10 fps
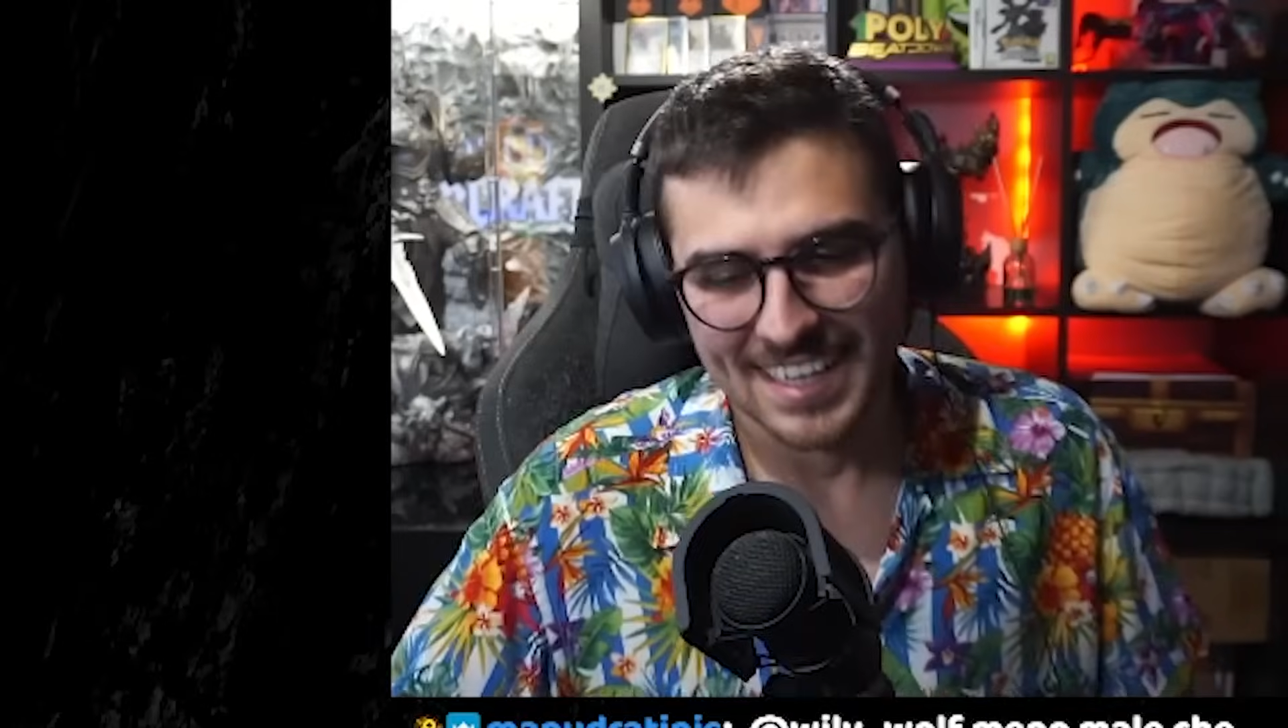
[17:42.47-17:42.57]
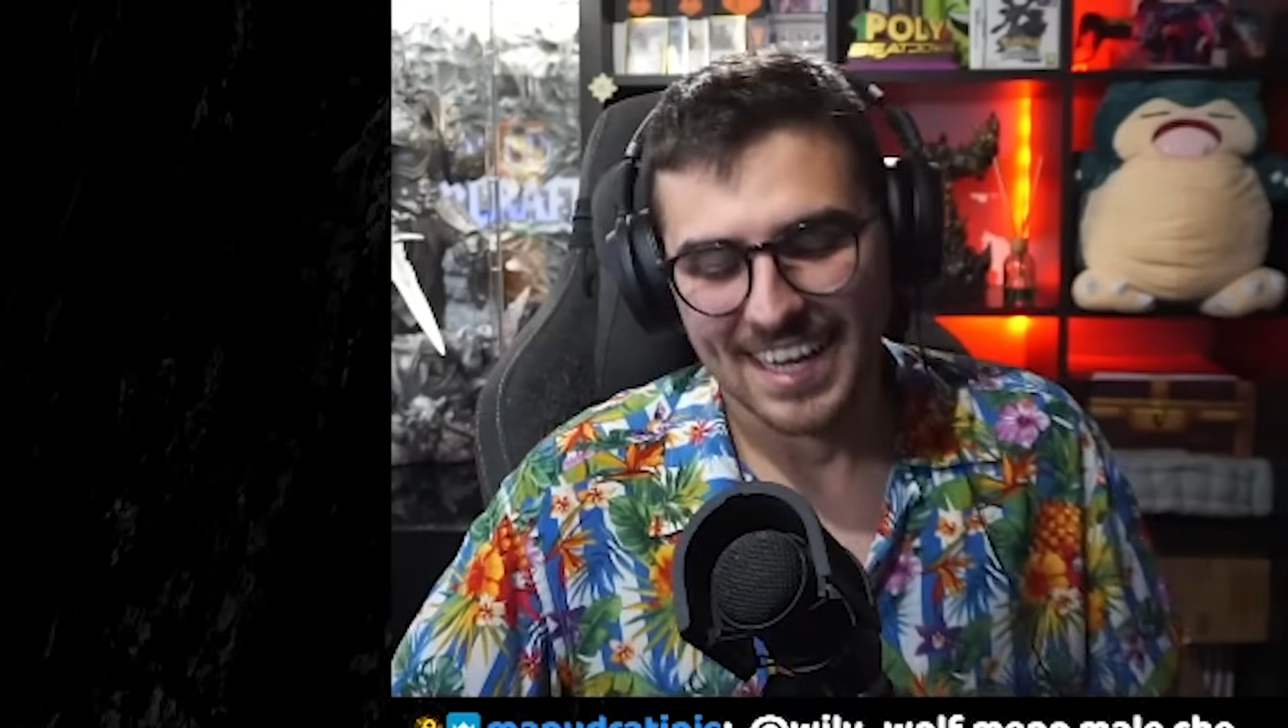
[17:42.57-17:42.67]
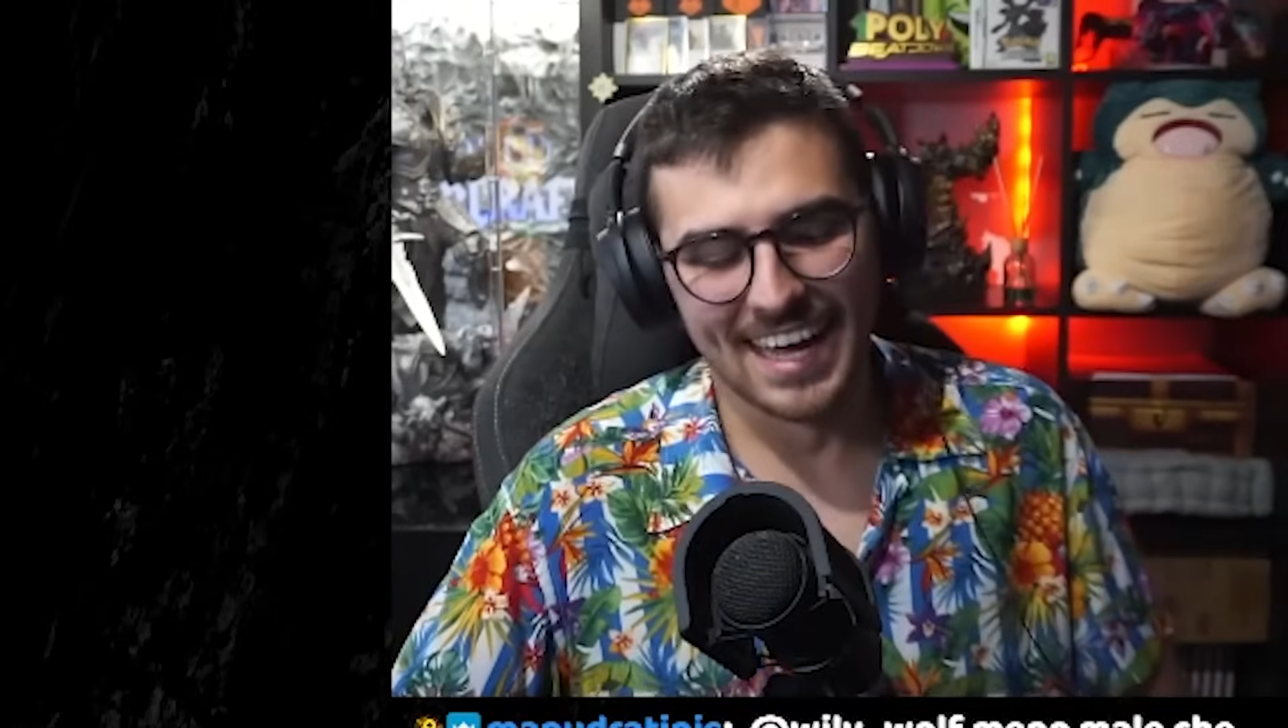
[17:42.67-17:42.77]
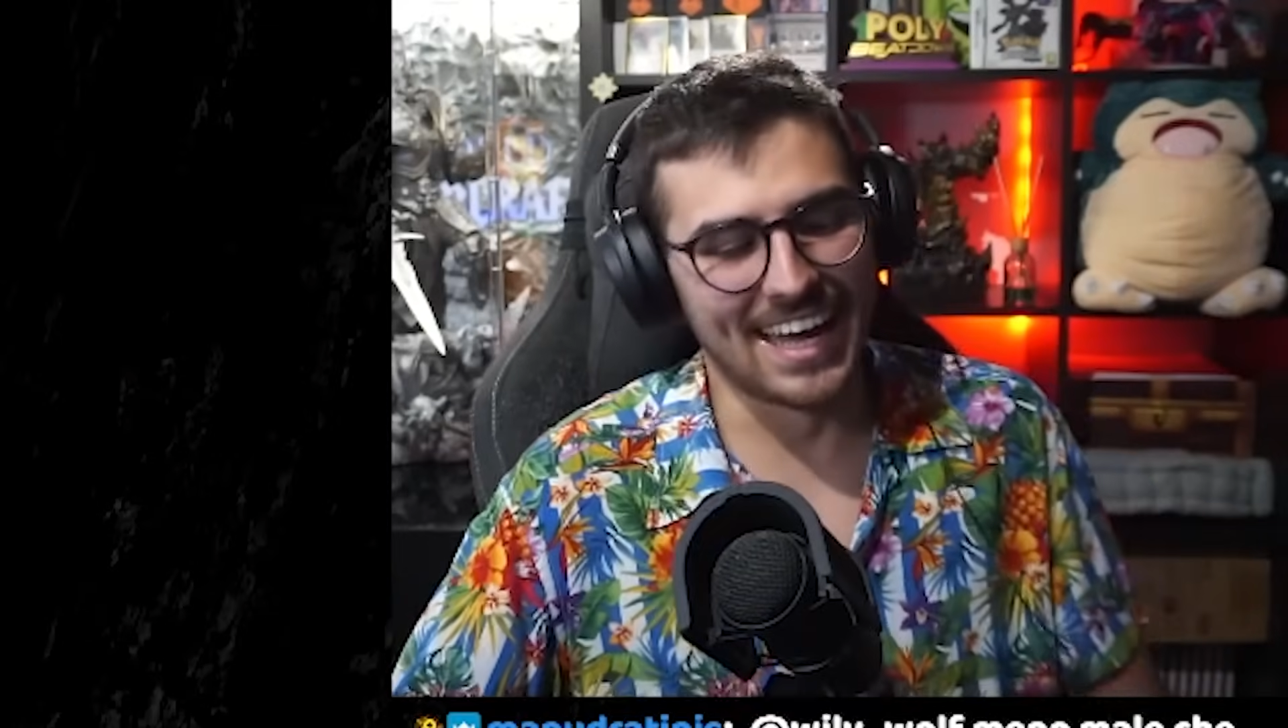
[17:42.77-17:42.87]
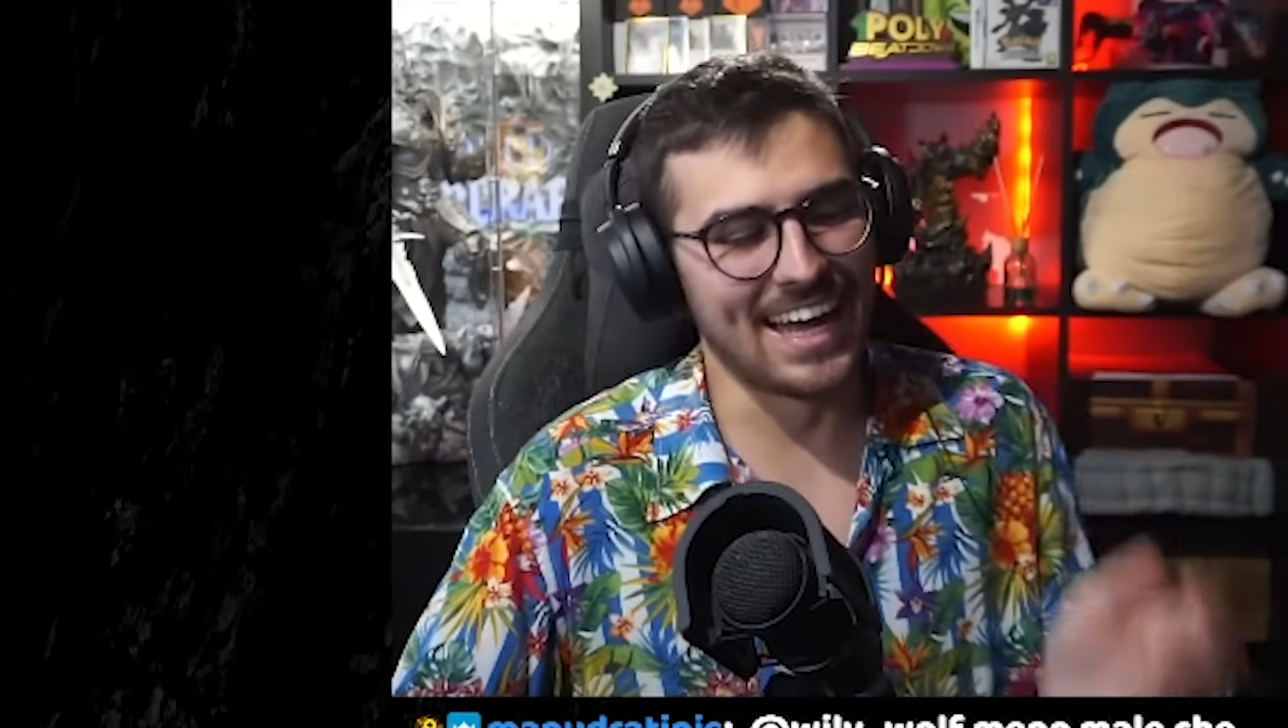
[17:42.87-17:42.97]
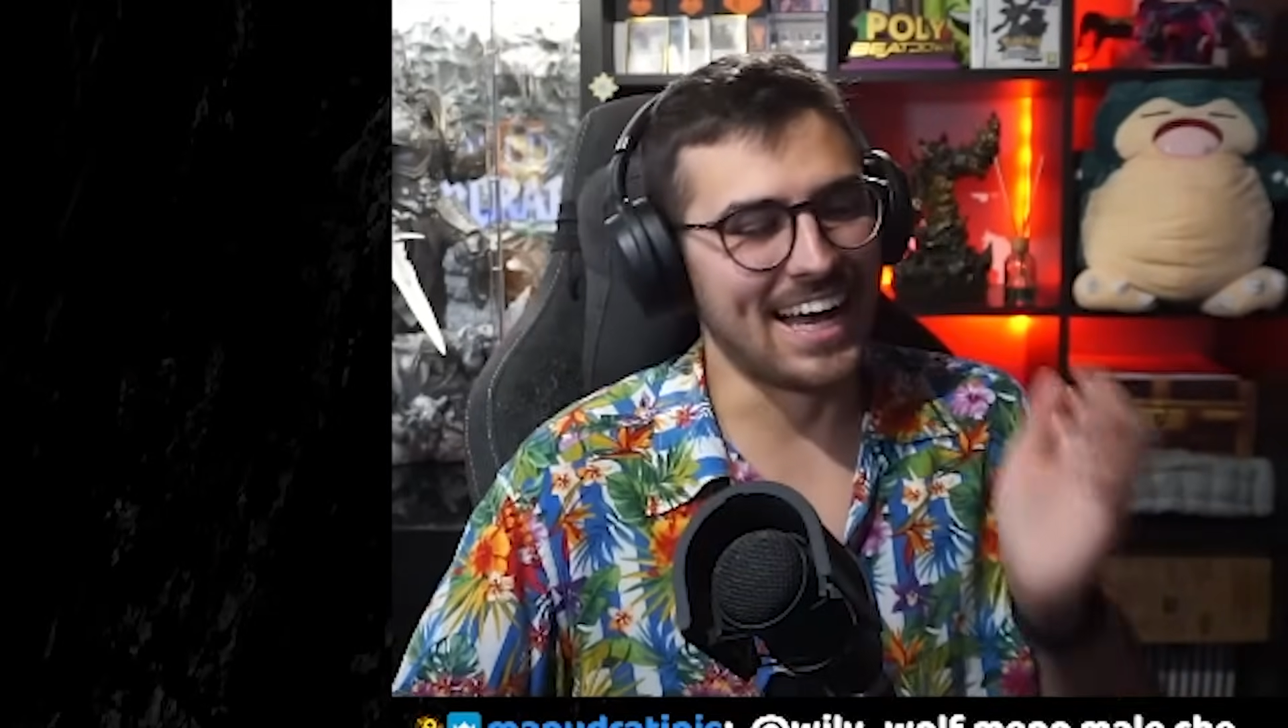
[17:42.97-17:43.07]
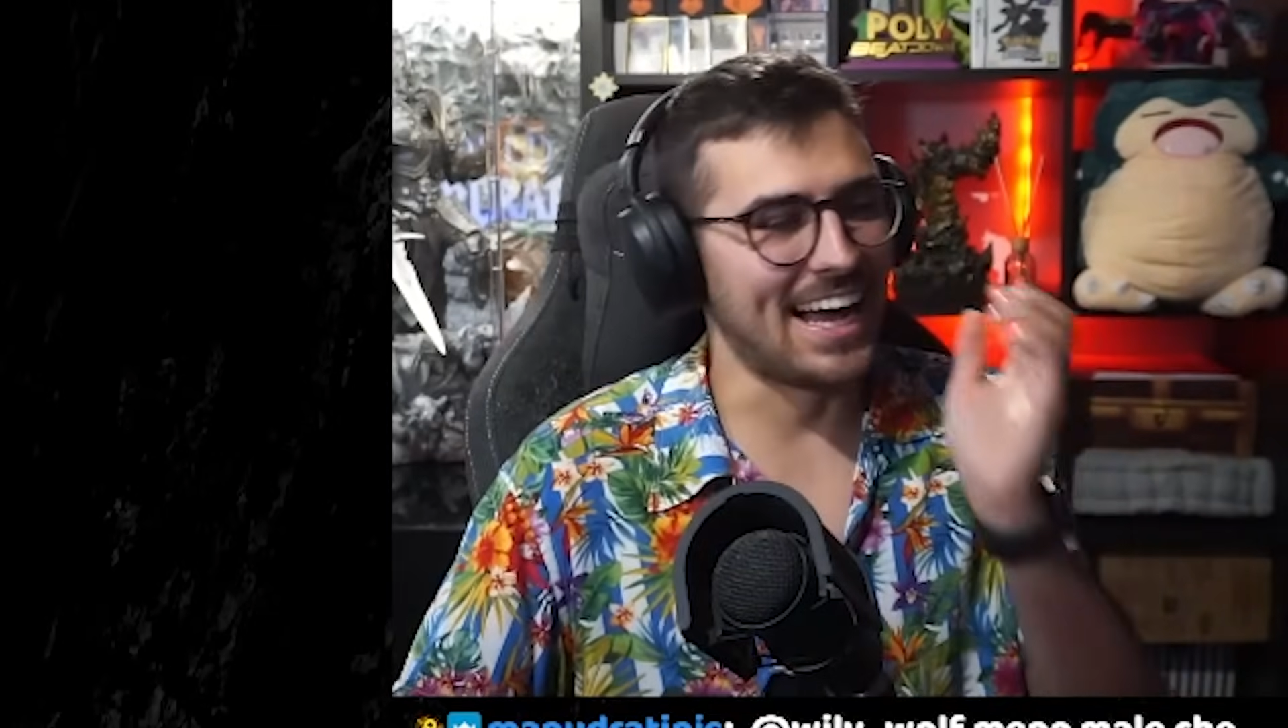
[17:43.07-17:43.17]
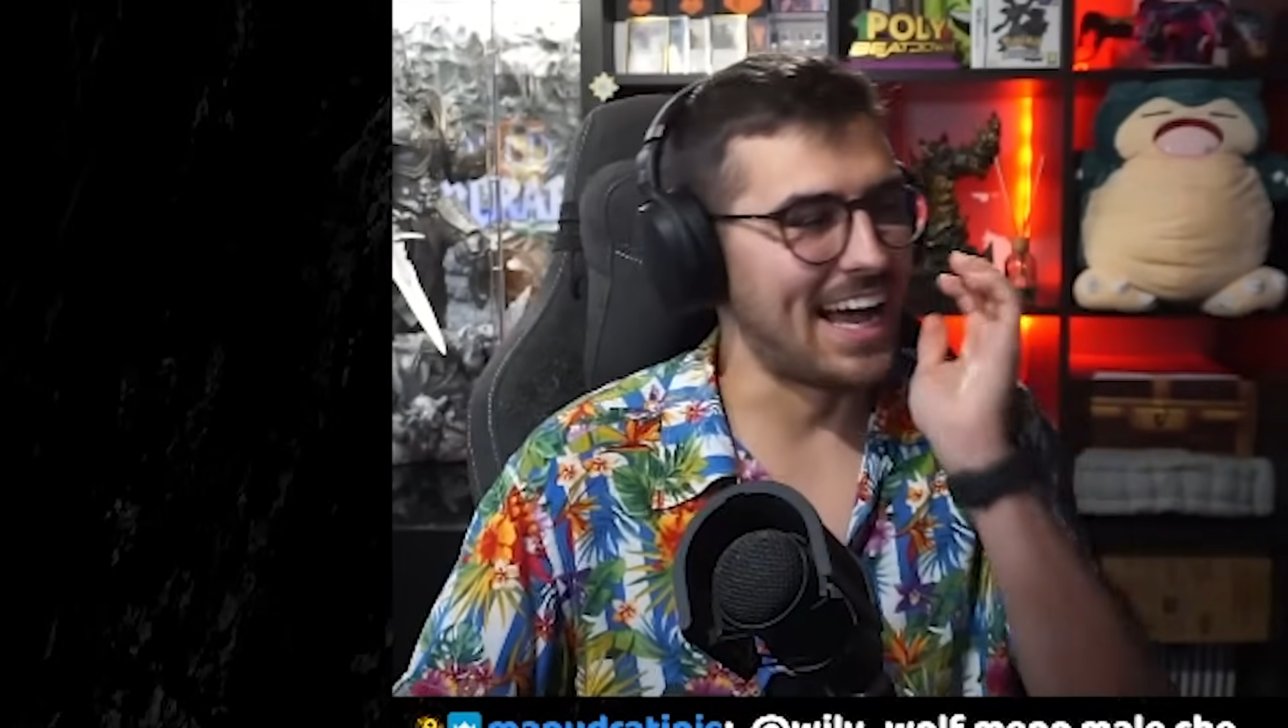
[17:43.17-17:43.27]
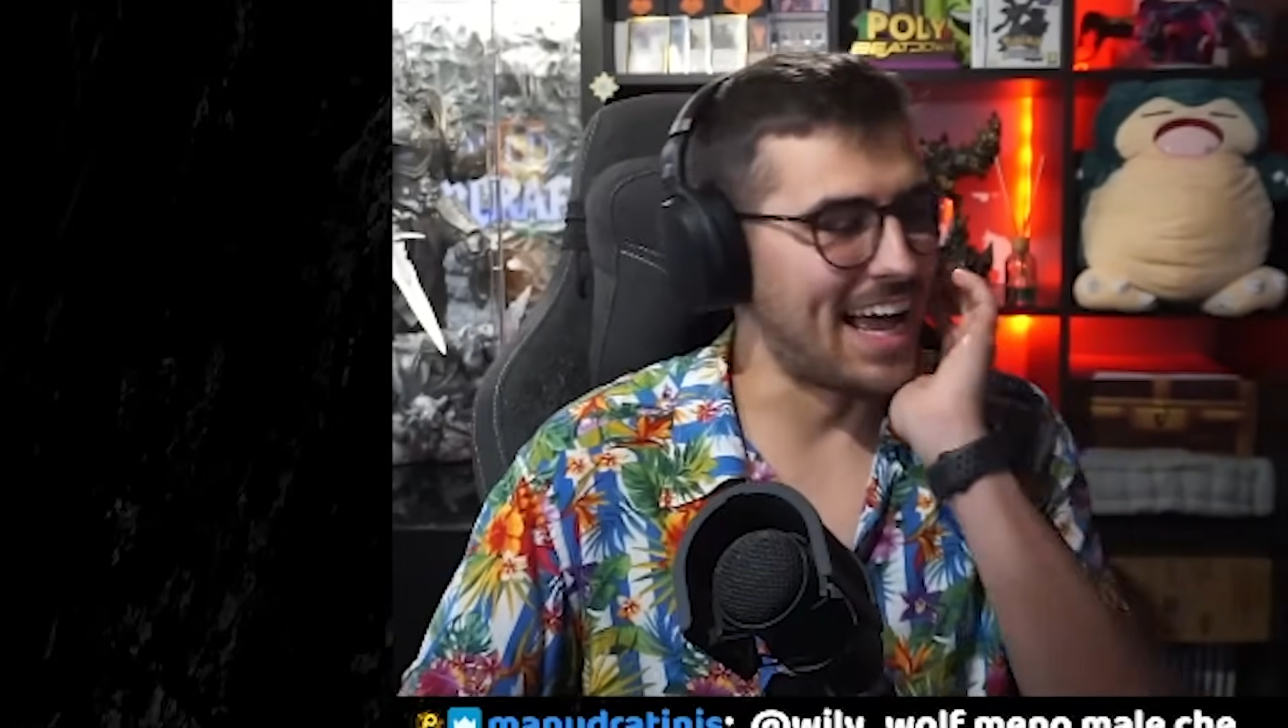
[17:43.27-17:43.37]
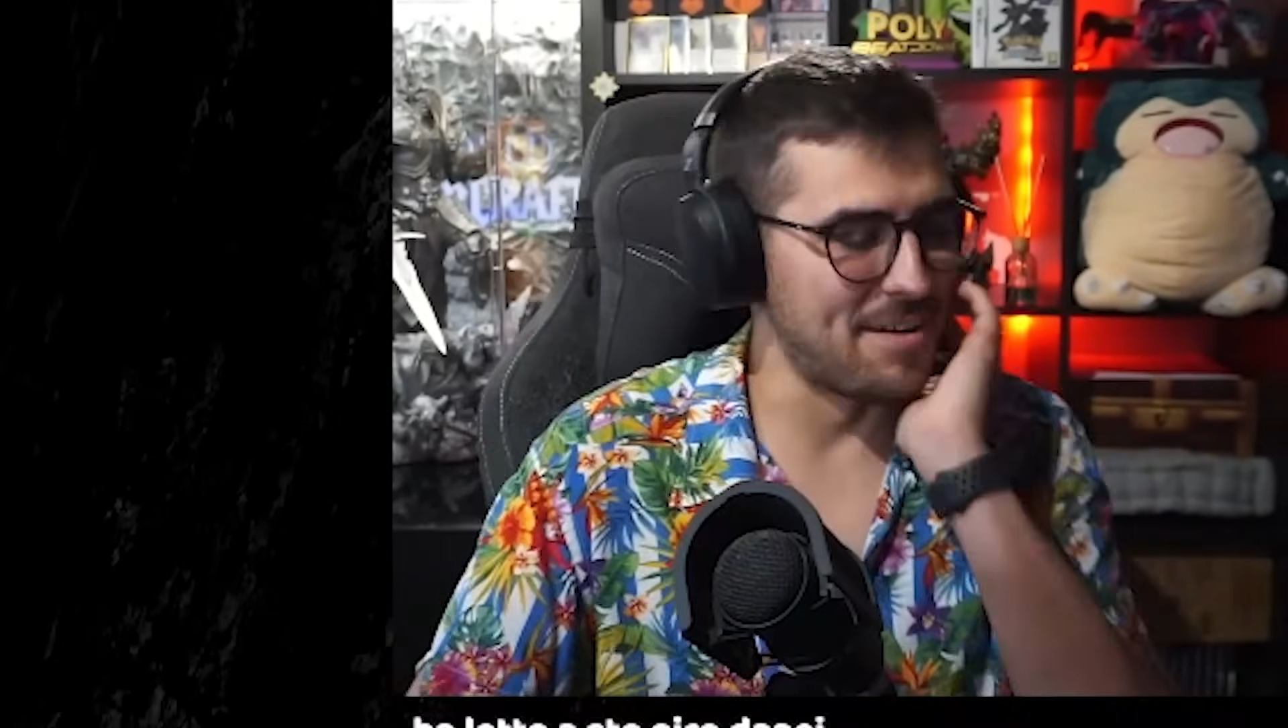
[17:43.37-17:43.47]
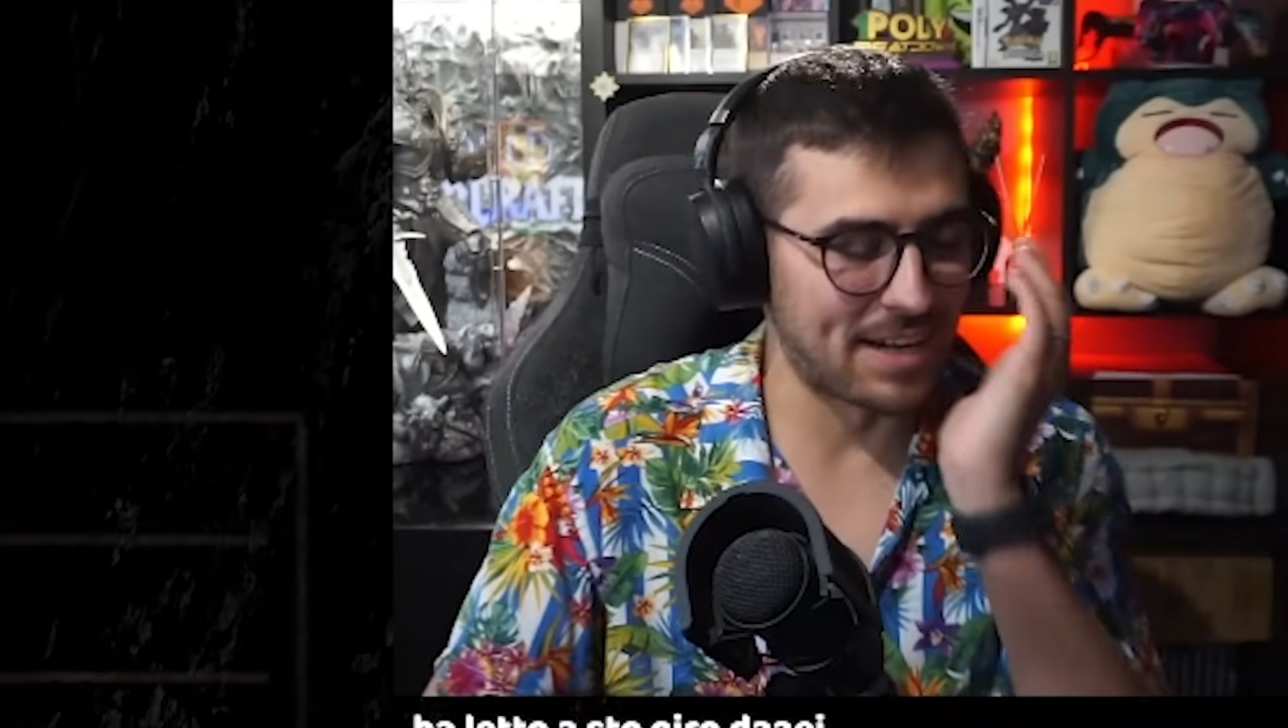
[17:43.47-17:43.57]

Ah,